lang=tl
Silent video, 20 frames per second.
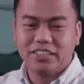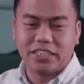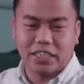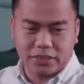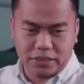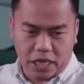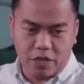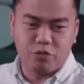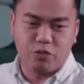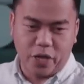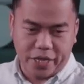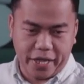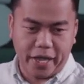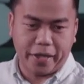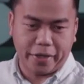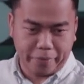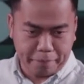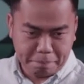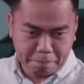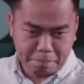Just
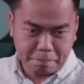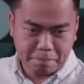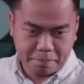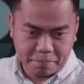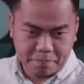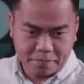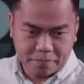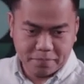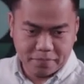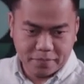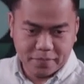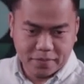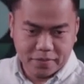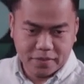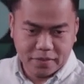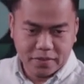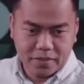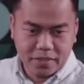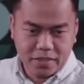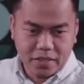FYI.
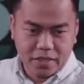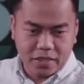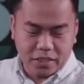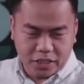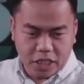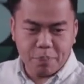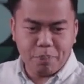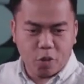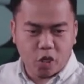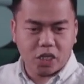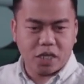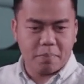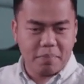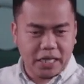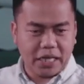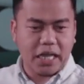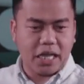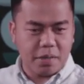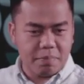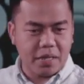Hindi porke
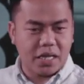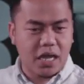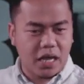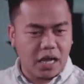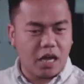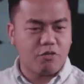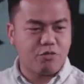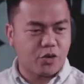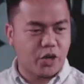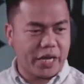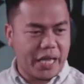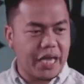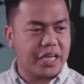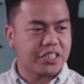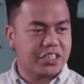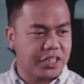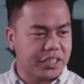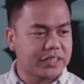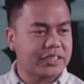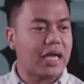may kaibigan ka for 8
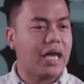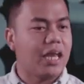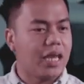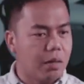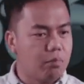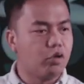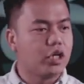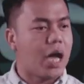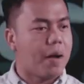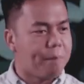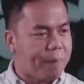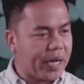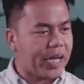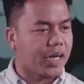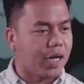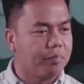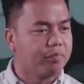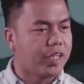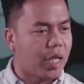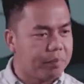years, eh, alam mo na ang
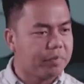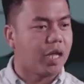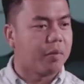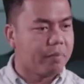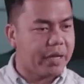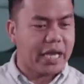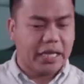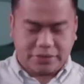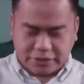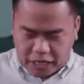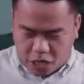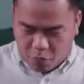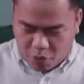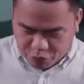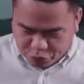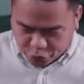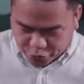pakiramdam ng may asawa